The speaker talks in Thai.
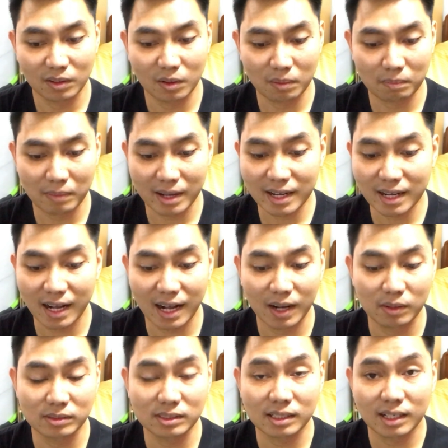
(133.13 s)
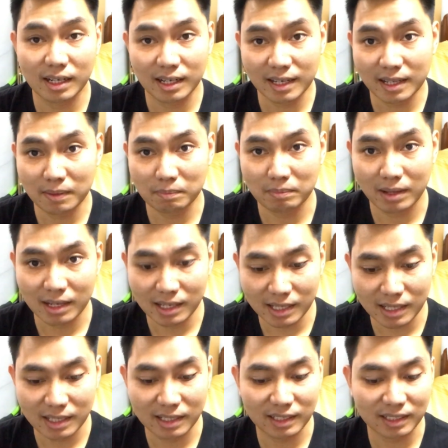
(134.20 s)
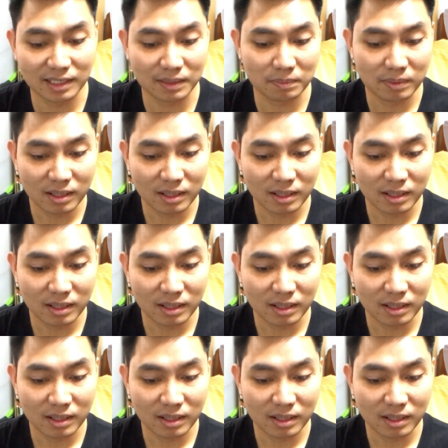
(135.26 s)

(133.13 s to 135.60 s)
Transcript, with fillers: ดอกไม้ขาวเจอร์เนียมมะลินะครับ